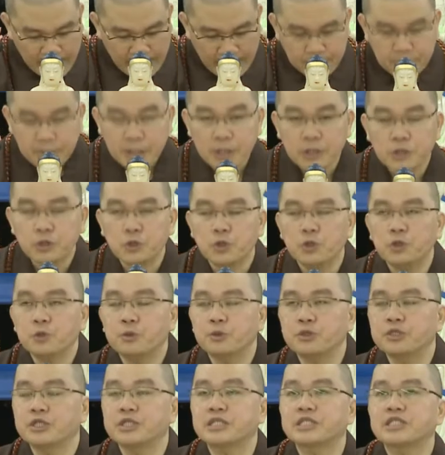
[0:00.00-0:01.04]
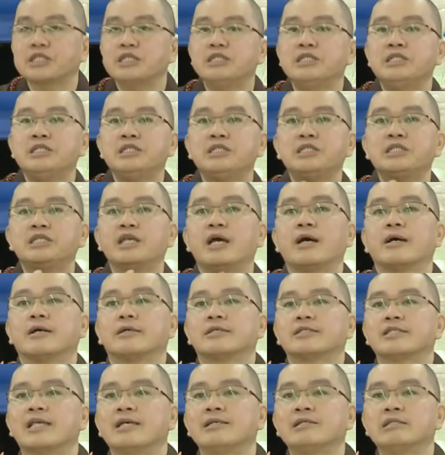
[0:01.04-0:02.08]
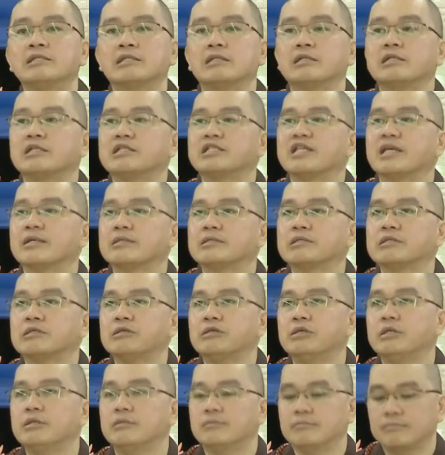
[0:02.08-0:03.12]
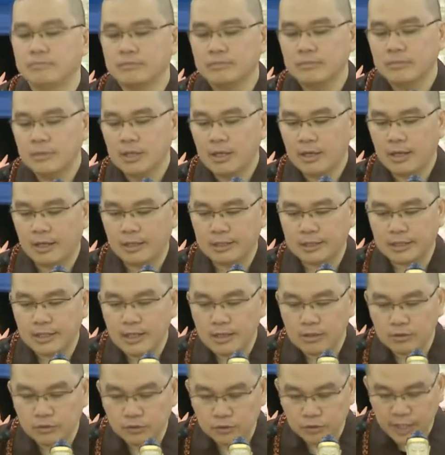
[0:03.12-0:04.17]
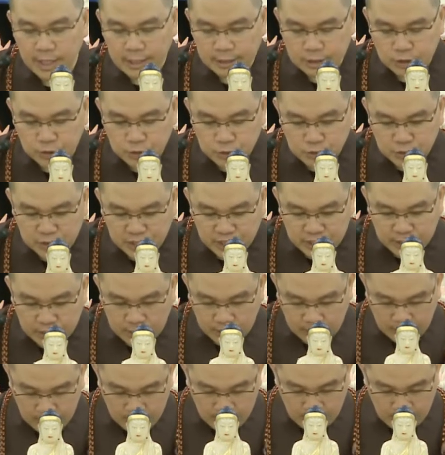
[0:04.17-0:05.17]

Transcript: 阿弥陀佛的身相三十二相之一。啊，像《无量寿经》